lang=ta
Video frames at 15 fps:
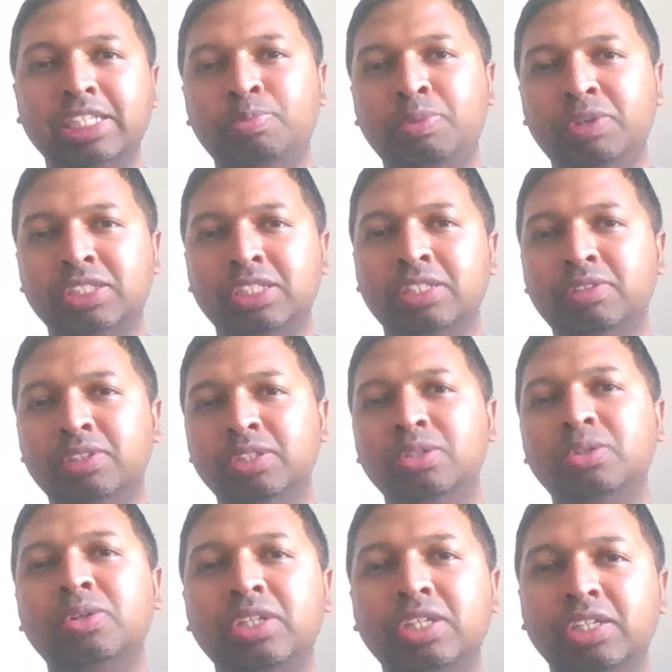எக்ஸ்பிரஷனை வந்து
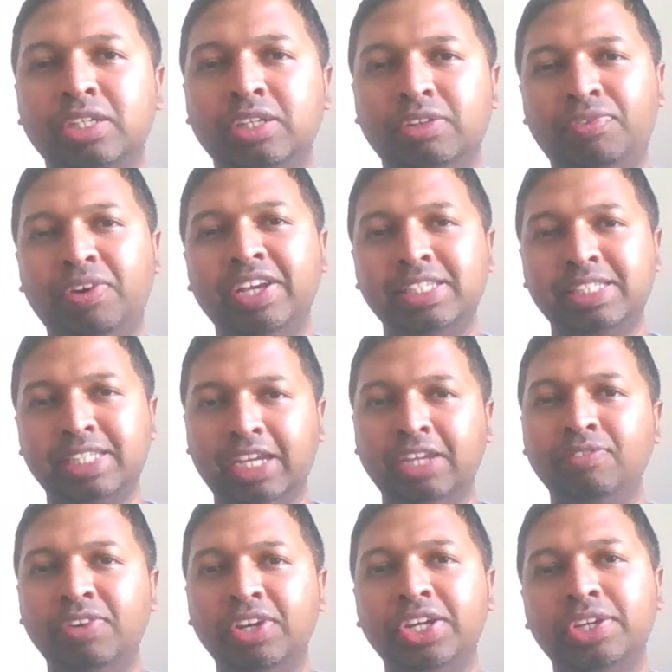ஒரு ஃபைவ்
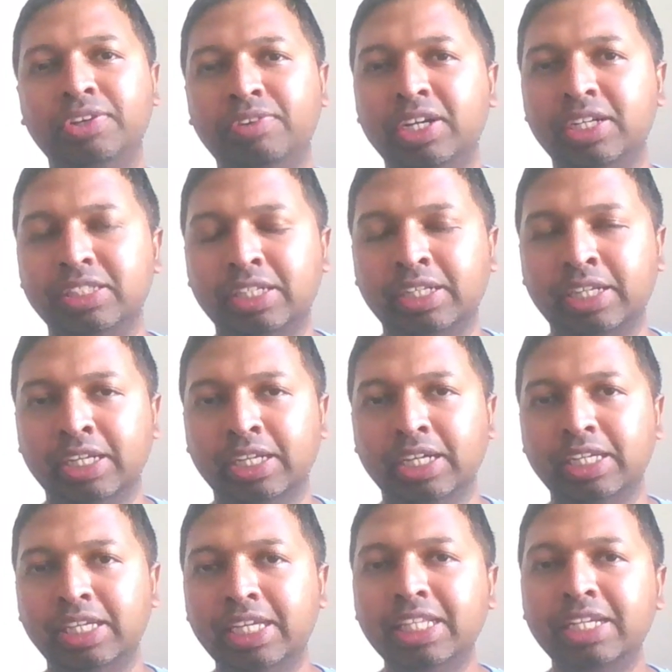செகண்ட் வீடியோவோ எடுத்திருக்கீங்க
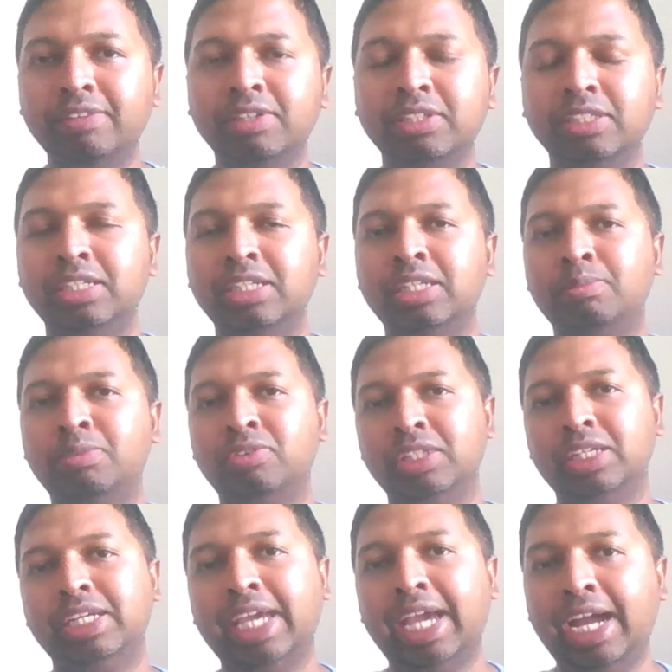இதை வந்து நம்ம
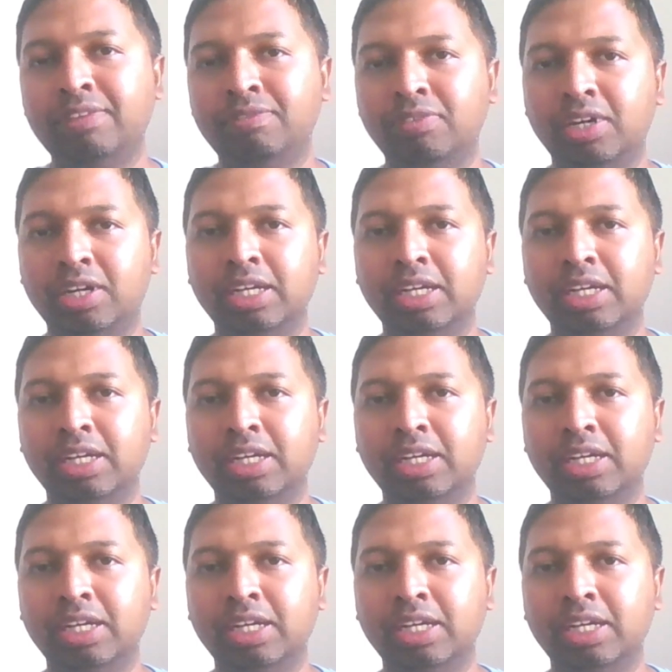வந்து கேன்வா